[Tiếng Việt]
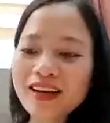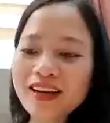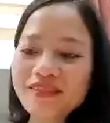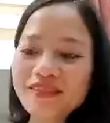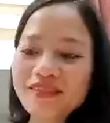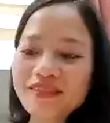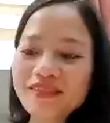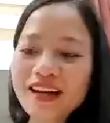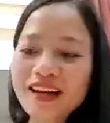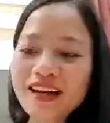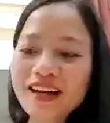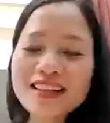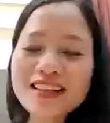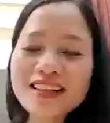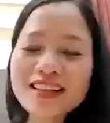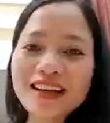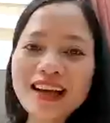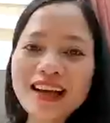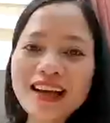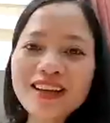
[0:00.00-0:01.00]
và khai
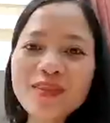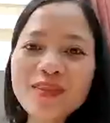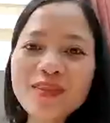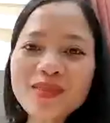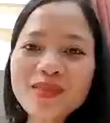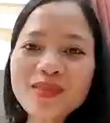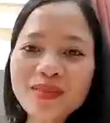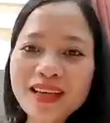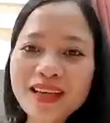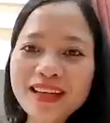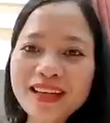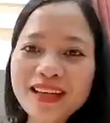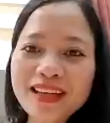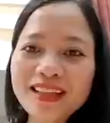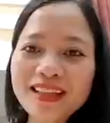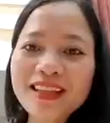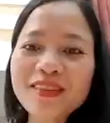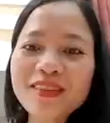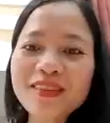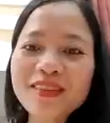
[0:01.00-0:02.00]
khai thông dòng chảy
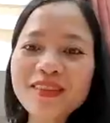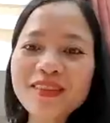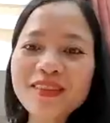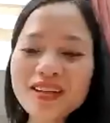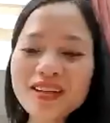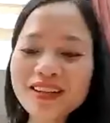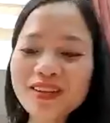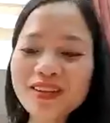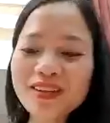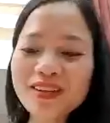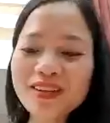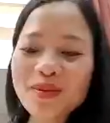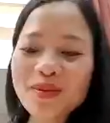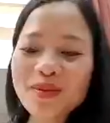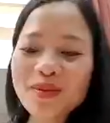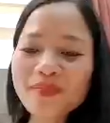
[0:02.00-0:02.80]
thịnh vượng đúng không ạ?